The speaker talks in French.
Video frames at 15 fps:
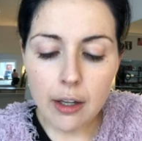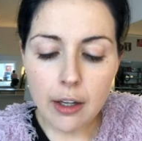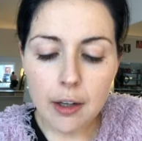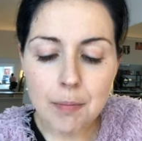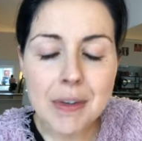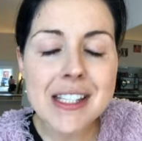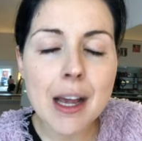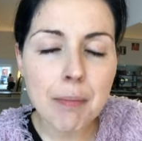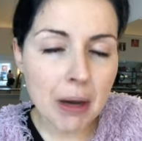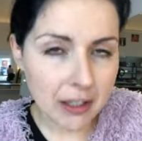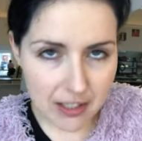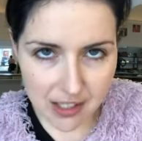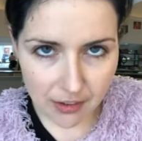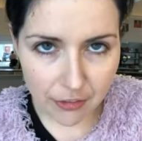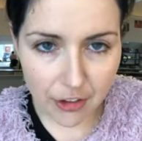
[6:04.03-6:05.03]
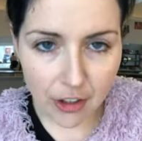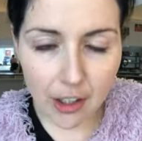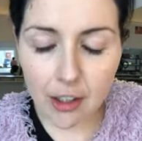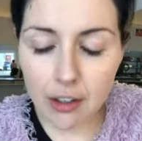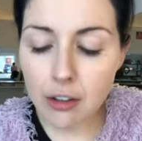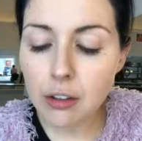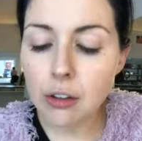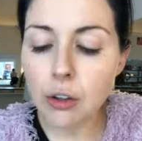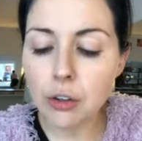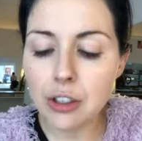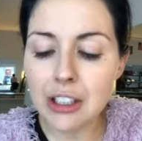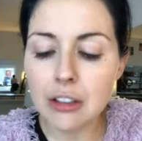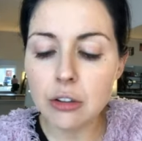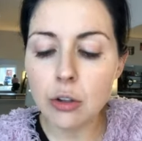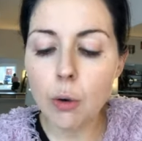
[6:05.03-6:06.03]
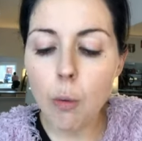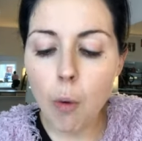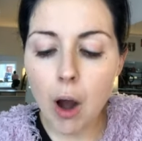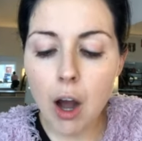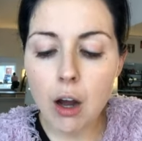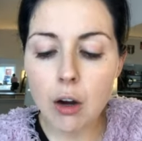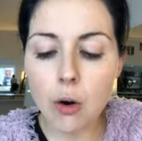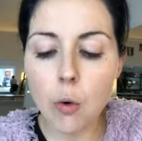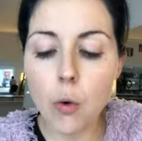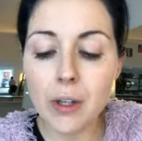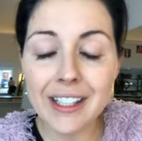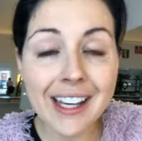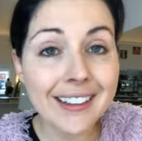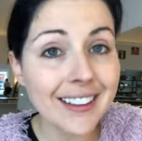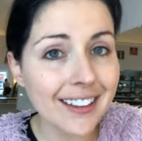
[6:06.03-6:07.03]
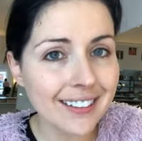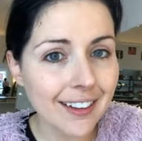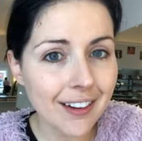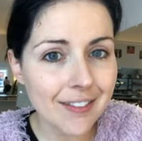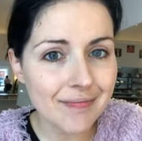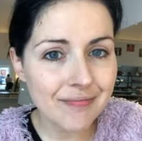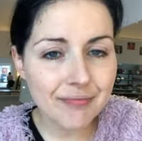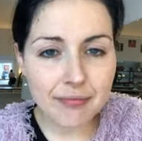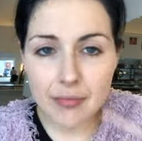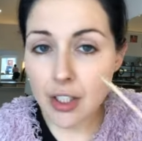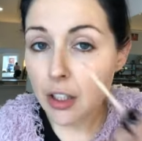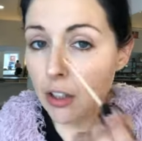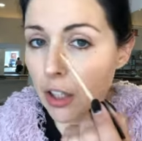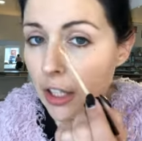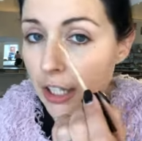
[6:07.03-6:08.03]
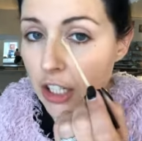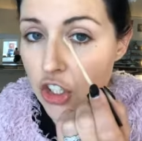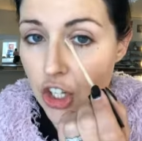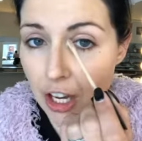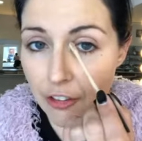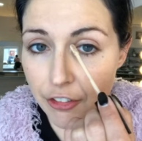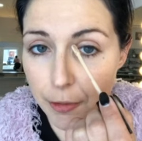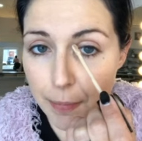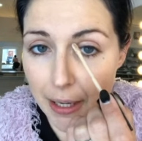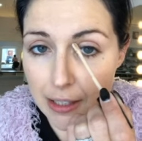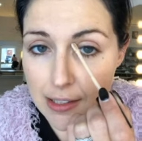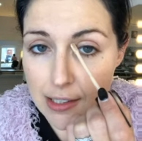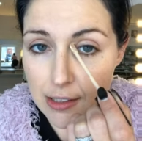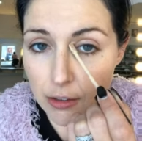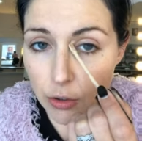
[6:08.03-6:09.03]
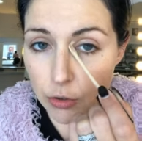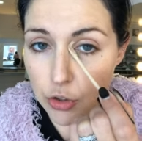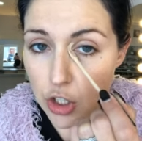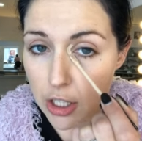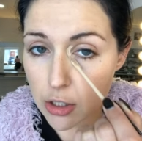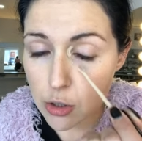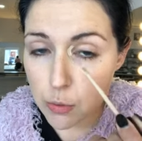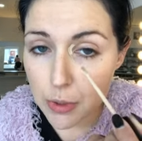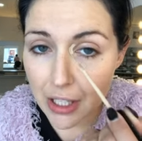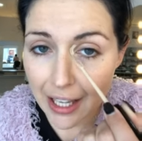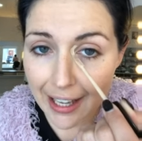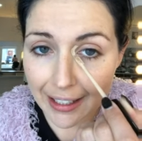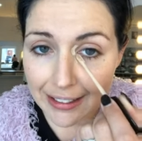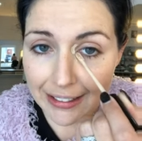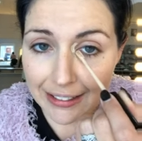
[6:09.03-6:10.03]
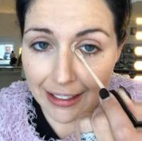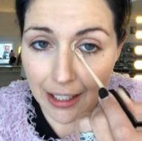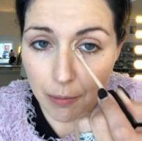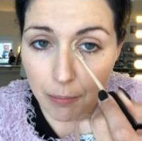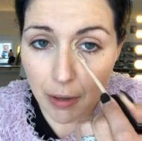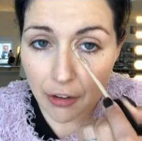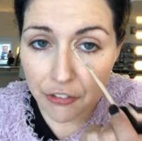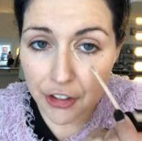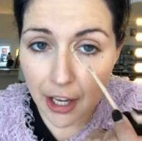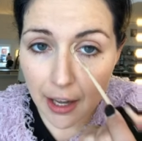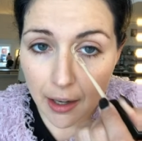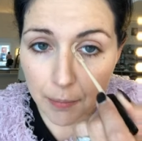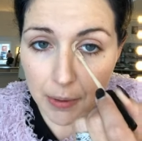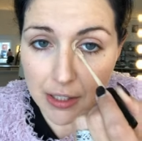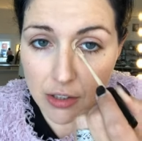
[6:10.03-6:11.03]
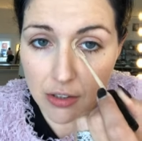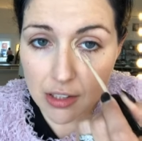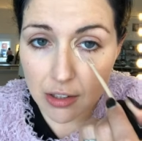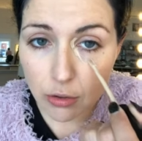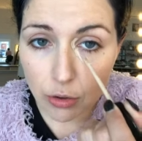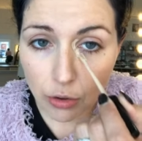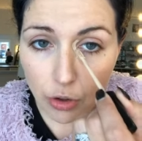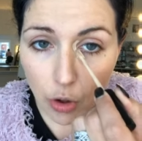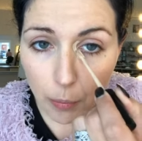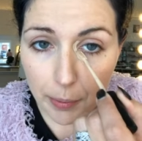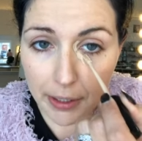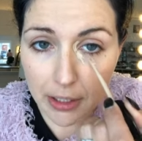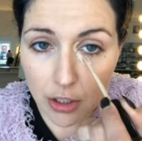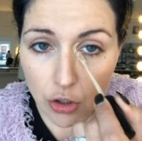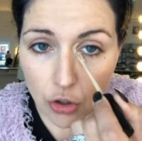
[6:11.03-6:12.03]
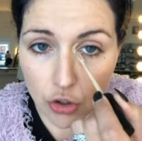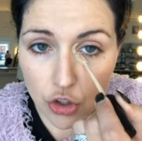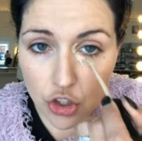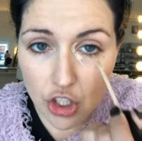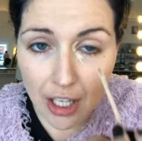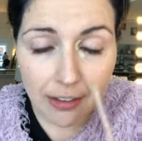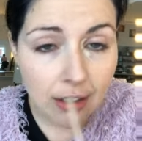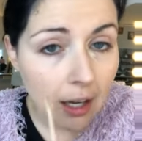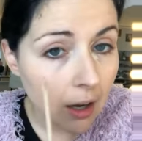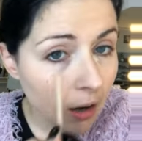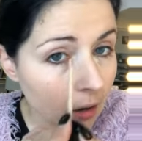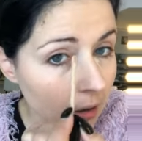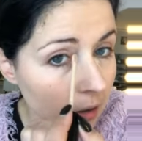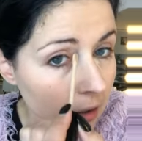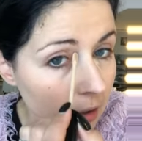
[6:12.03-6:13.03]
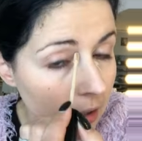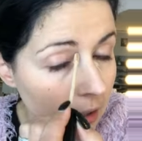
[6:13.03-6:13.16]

mis à part les Sephora, on est trois au Canada. Et j'en fais partie, donc j'en suis extrêmement fière parce que c'est une compagnie que j'adore